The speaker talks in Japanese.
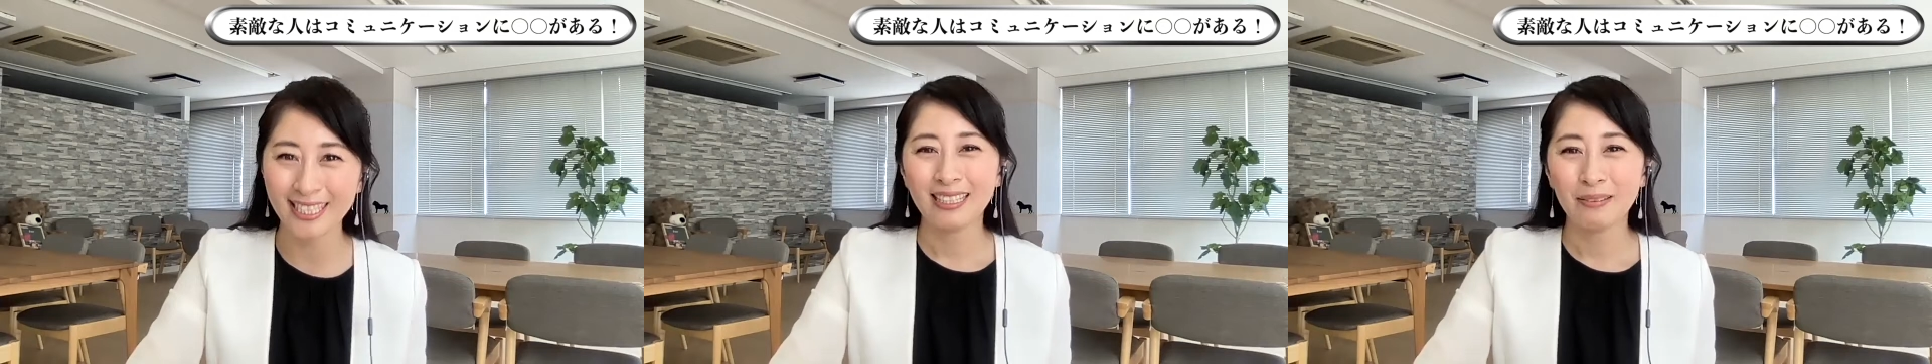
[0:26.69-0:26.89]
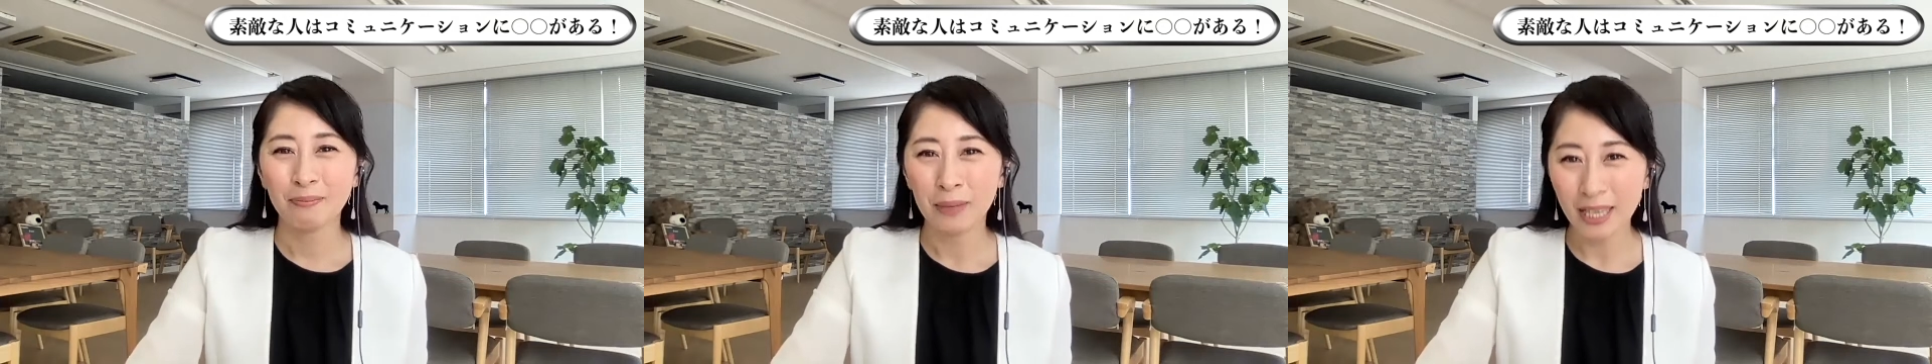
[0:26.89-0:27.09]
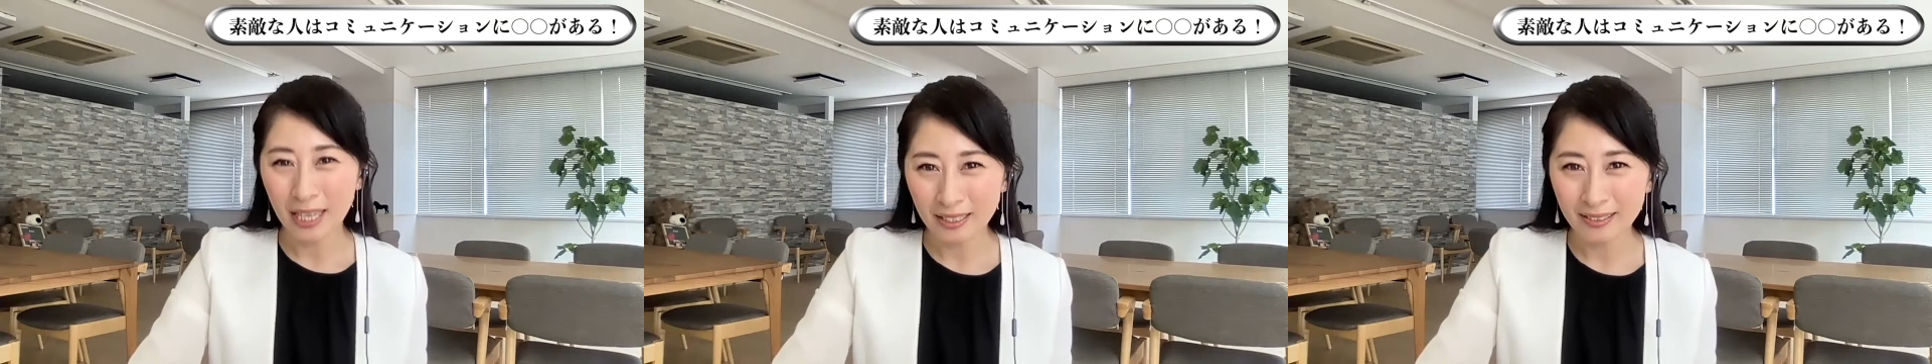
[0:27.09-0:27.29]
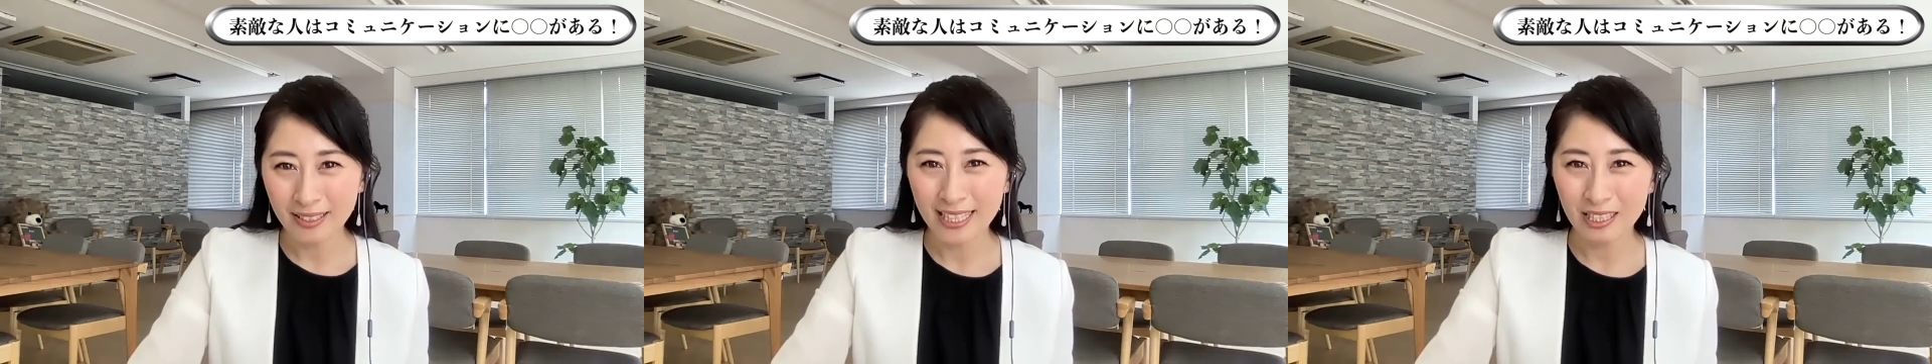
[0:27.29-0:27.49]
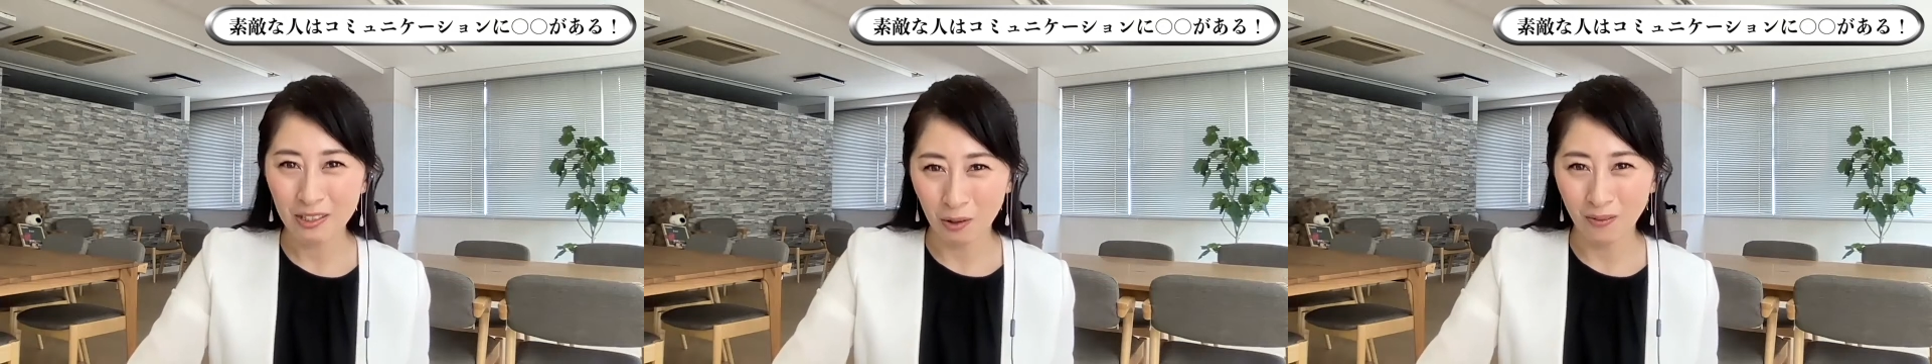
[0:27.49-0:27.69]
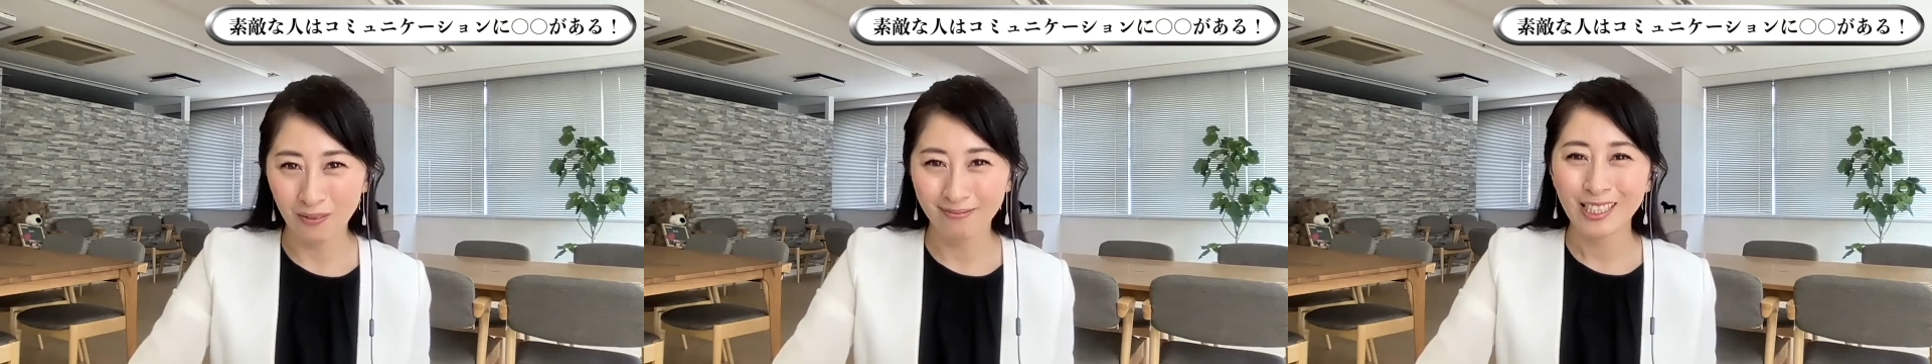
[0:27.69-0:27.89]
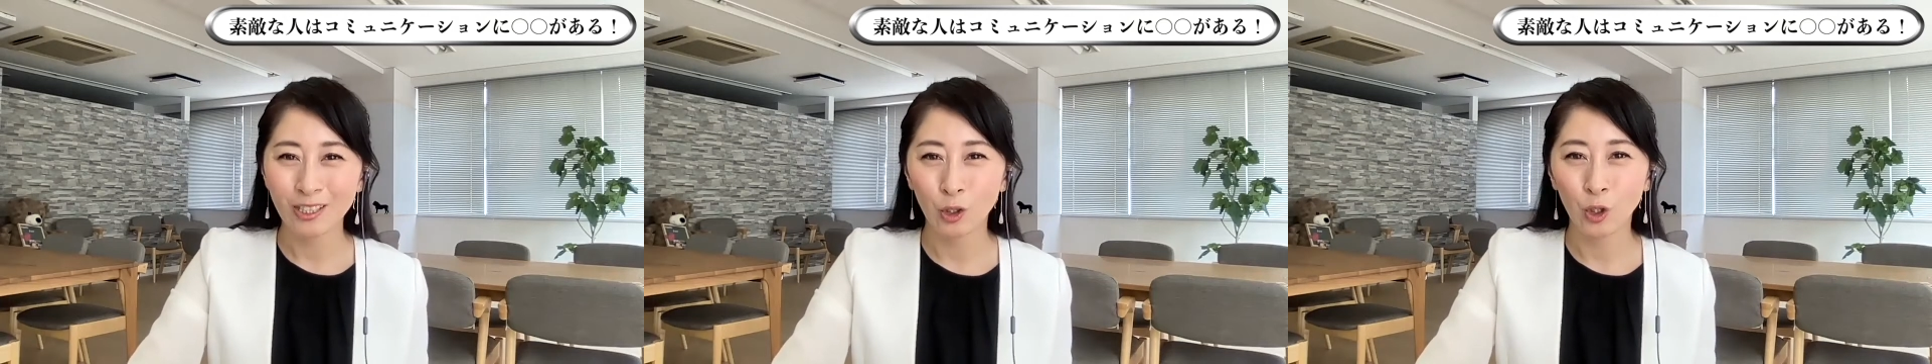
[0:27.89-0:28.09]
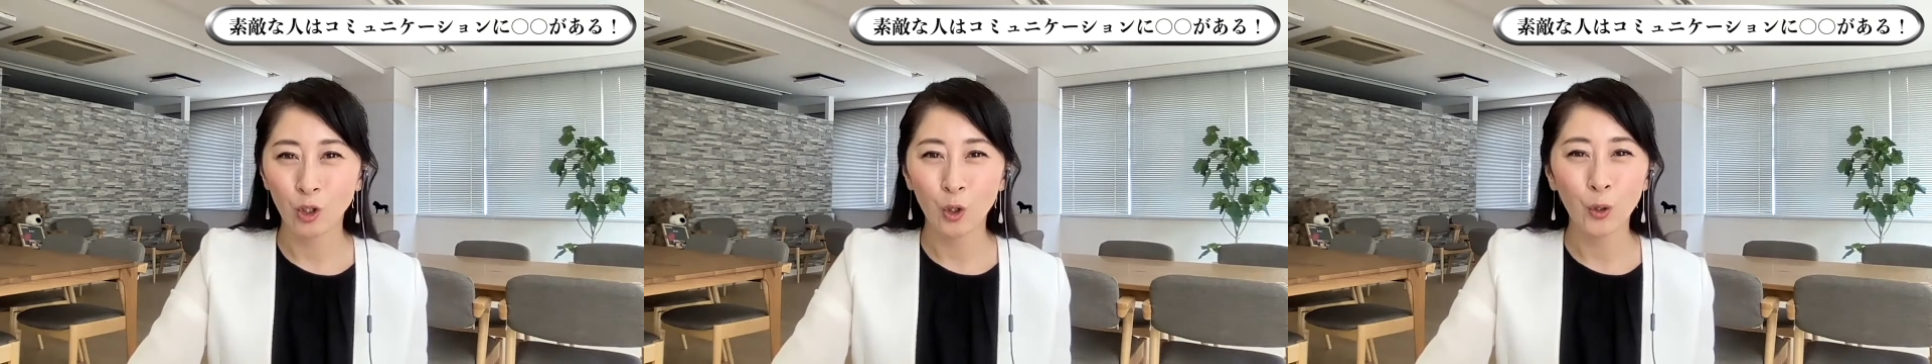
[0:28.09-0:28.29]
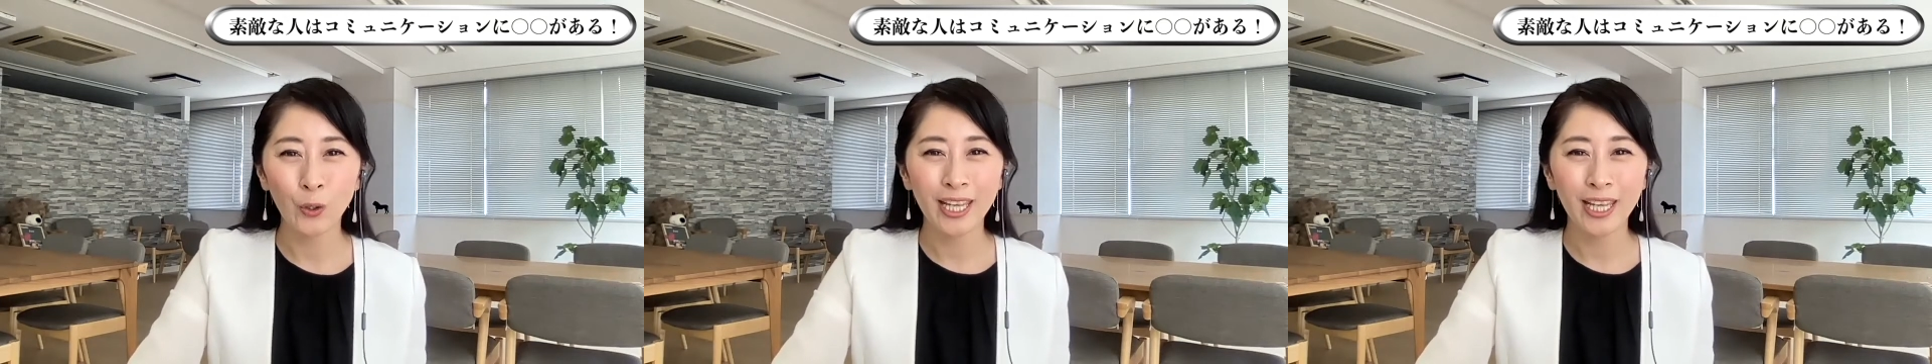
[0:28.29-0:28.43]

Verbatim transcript: メールですと、その要